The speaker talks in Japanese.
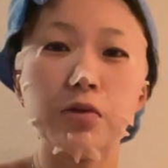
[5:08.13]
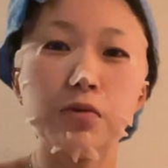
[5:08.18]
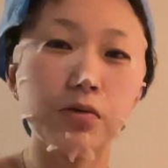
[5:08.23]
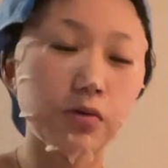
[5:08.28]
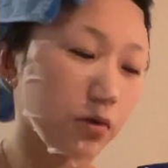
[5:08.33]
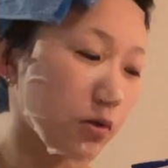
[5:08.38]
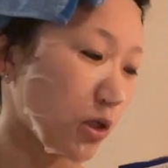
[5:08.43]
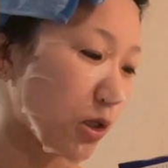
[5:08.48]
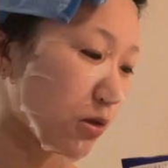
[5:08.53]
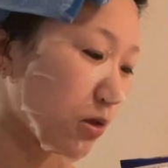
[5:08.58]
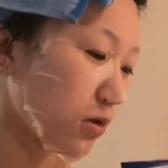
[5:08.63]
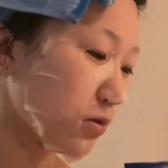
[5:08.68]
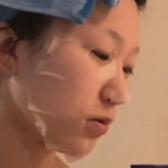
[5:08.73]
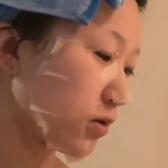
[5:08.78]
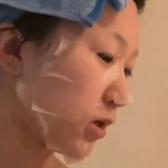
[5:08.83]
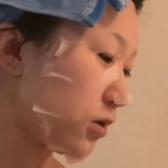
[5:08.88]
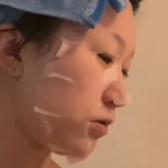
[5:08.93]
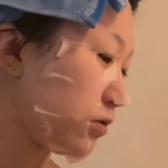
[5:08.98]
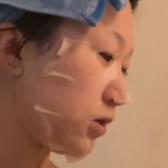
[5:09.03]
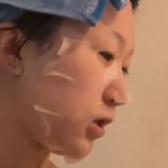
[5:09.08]
をやってるの
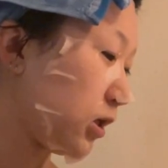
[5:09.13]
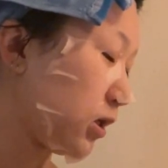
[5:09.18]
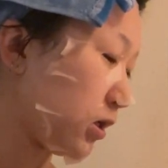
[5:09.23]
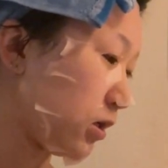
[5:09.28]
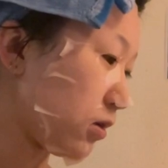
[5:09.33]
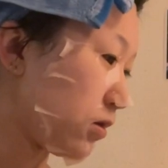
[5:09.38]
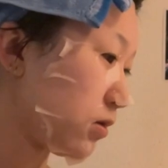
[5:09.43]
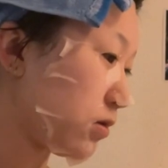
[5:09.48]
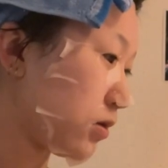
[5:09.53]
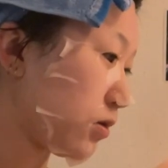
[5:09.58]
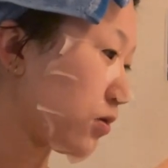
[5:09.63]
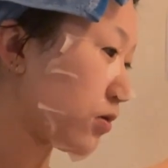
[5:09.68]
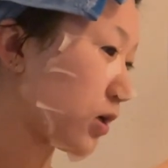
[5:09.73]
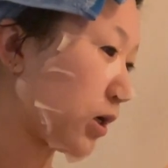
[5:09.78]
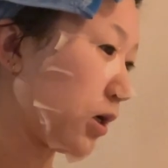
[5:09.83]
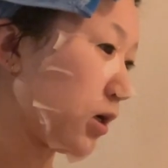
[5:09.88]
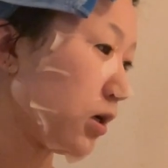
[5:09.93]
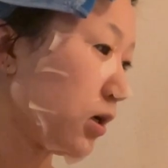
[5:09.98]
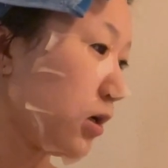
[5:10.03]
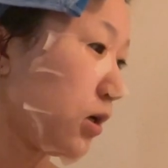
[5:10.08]
かルーティーンという
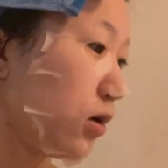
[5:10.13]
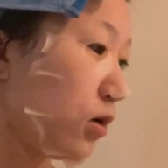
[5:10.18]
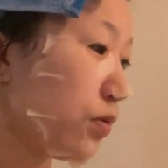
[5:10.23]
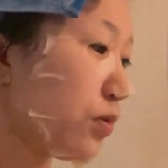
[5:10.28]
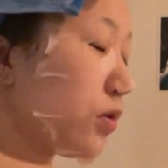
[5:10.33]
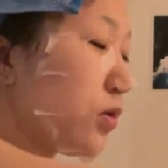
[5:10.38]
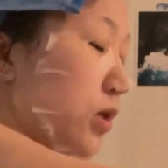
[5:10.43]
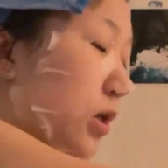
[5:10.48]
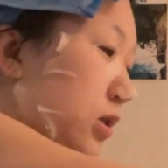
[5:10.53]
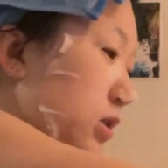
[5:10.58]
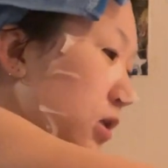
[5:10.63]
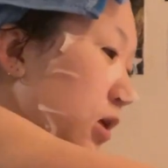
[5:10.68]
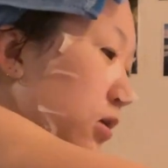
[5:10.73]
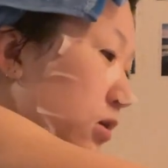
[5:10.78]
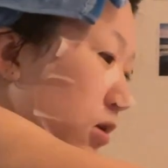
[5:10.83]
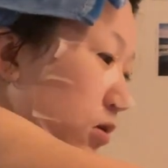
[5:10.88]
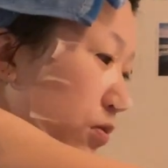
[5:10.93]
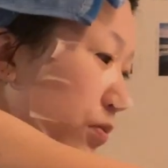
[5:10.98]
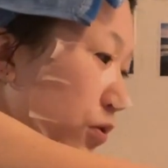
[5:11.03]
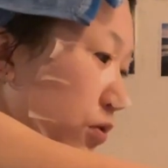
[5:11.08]
か、お風呂で使っ
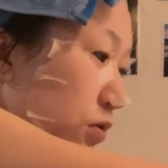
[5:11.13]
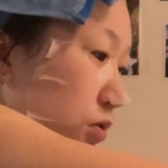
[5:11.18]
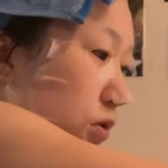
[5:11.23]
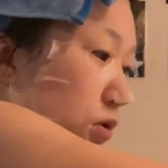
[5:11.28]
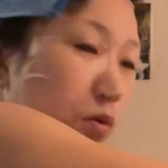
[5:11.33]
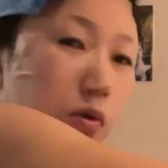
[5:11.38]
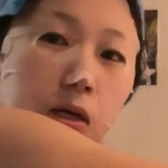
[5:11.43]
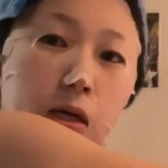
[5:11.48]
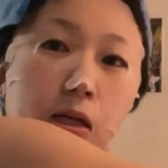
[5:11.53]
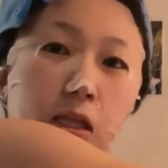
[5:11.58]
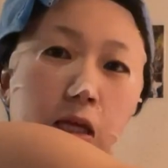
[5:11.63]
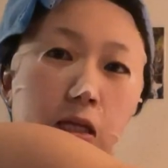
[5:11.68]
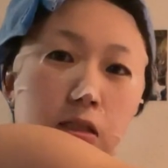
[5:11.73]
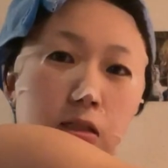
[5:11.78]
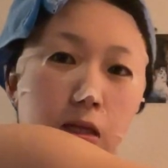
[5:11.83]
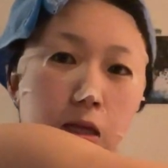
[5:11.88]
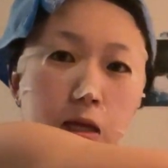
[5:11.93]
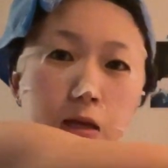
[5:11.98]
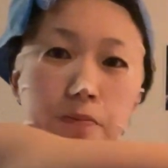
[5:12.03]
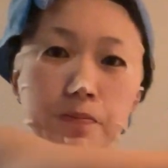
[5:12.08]
てるものの紹介で
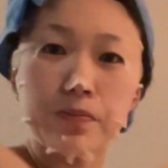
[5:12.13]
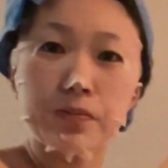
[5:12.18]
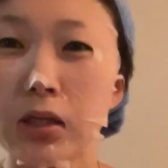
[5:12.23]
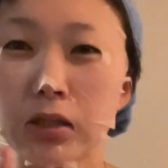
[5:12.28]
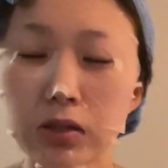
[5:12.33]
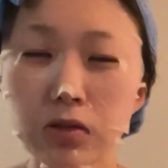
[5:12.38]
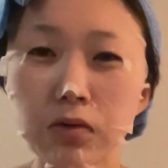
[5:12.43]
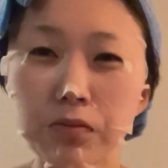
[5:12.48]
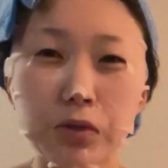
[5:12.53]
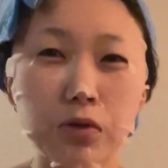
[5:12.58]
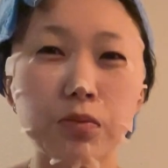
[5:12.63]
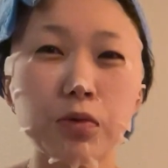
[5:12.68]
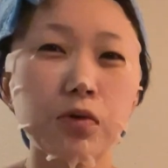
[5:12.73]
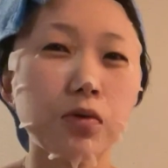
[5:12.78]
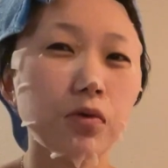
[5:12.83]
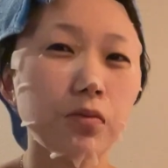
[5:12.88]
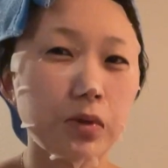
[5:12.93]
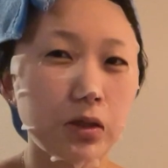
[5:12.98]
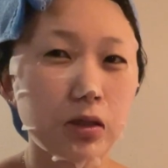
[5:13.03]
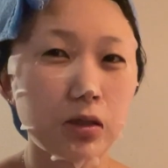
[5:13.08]
すね。月曜日と木
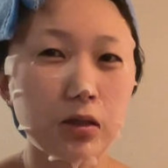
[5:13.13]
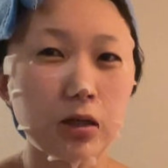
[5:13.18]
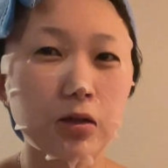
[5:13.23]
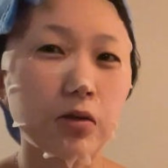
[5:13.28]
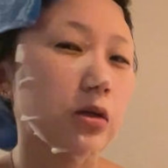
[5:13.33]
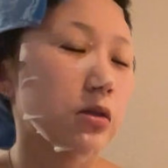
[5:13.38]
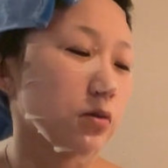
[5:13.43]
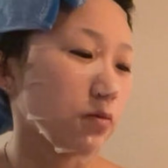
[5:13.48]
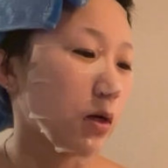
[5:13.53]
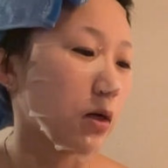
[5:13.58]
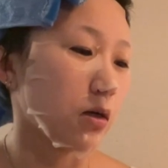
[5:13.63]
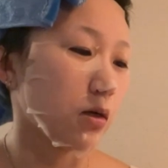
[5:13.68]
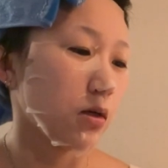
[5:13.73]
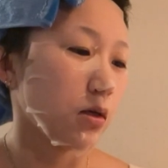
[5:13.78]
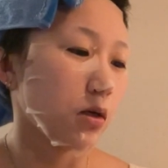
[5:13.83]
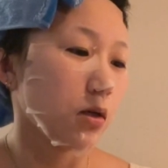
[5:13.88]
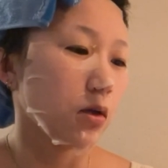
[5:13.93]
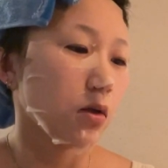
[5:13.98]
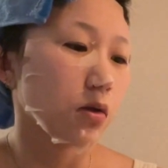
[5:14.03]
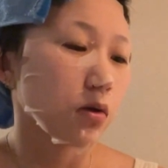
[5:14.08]
曜日にやるやつは、
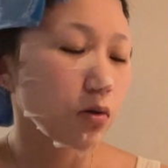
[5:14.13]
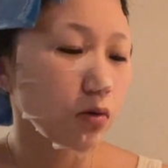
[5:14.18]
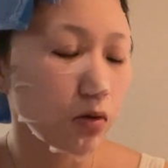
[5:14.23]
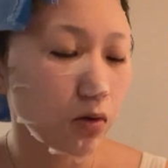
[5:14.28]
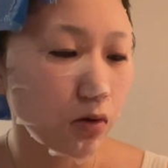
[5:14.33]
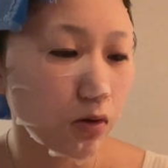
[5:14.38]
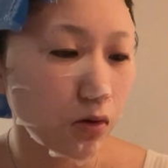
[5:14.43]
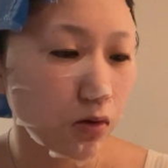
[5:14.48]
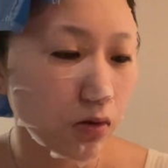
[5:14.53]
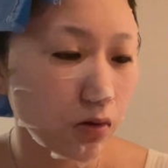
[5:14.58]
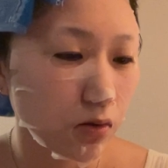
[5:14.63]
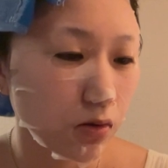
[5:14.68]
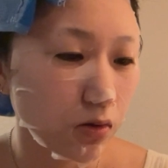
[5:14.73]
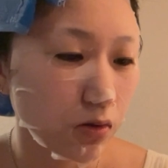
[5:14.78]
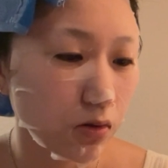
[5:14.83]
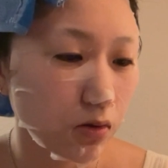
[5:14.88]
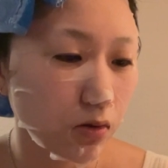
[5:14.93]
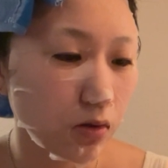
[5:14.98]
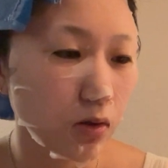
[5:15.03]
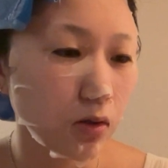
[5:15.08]
この、
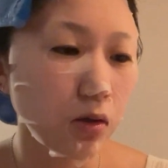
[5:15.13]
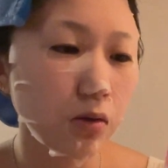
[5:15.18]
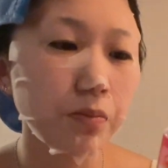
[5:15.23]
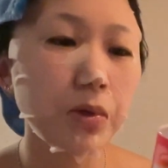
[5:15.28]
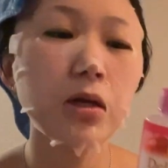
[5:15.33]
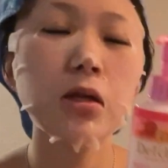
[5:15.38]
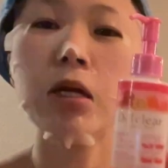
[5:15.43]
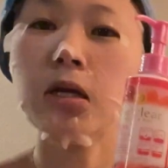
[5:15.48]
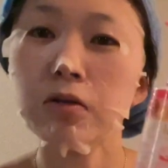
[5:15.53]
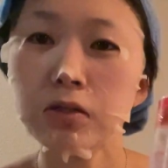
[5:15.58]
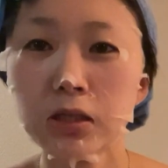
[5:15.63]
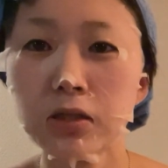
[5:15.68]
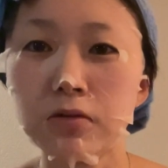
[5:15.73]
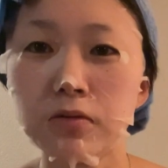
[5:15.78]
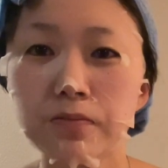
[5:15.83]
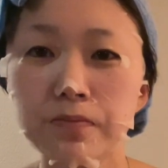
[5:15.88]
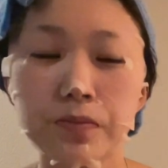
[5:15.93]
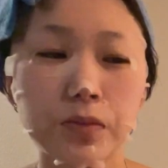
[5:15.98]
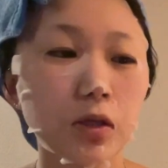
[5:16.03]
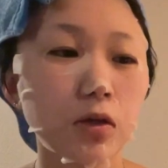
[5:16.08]
ピーリングジェル。
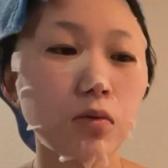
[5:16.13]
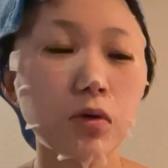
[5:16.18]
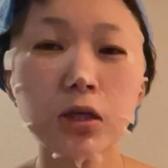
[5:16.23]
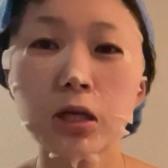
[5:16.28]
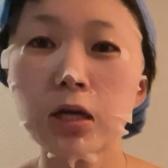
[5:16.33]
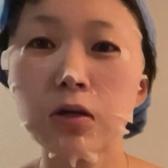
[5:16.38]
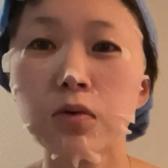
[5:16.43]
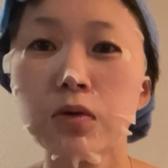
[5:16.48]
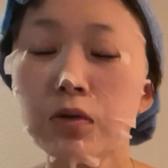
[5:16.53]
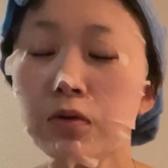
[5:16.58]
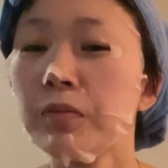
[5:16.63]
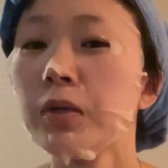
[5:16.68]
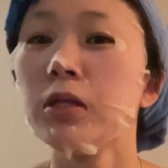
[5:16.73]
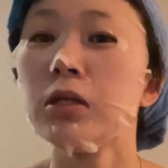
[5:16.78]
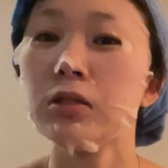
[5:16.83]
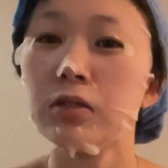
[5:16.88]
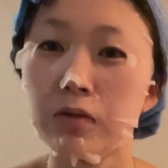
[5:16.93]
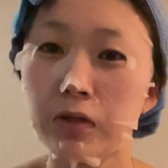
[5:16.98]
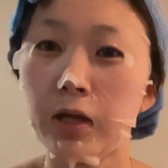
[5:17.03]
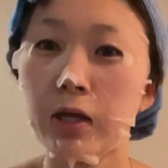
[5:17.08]
これ結構有名
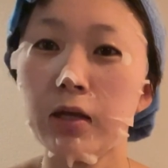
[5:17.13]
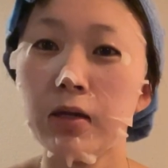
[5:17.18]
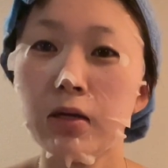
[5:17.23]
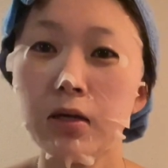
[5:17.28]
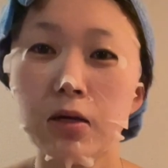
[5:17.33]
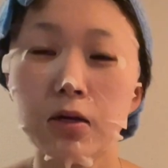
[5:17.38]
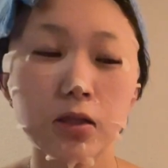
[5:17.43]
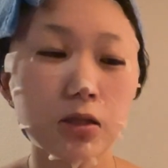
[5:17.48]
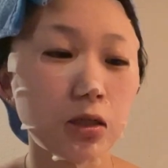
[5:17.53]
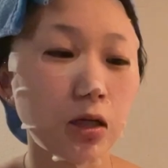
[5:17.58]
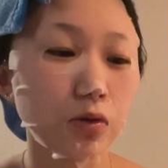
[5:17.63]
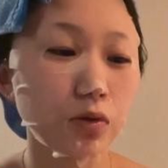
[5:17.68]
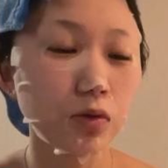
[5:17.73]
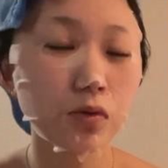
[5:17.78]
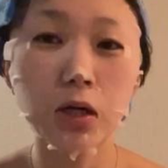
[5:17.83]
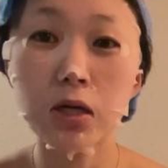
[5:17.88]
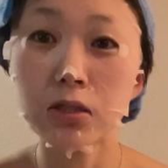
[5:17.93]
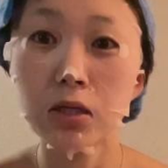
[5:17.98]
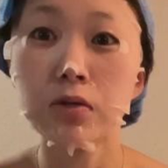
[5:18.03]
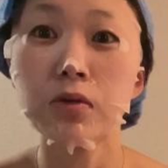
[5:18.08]
ですよね。私あの
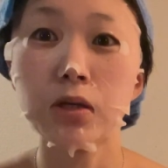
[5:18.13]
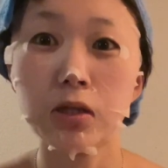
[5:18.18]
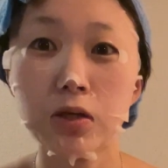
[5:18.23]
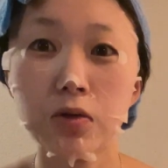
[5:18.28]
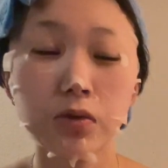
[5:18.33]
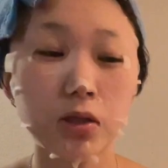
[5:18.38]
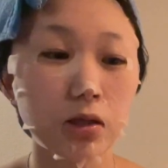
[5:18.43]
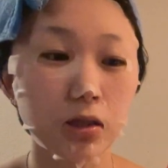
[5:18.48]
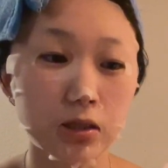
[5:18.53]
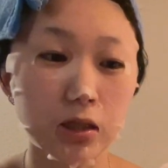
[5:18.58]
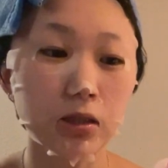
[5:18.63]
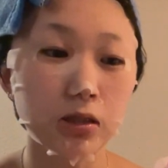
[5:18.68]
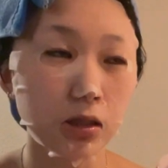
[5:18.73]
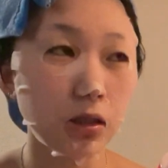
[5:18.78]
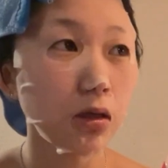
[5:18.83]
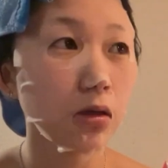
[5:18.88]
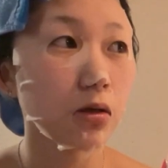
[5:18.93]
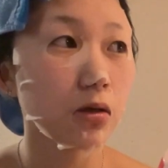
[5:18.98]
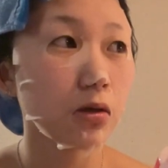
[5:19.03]
中学生の時に読んでた雑誌、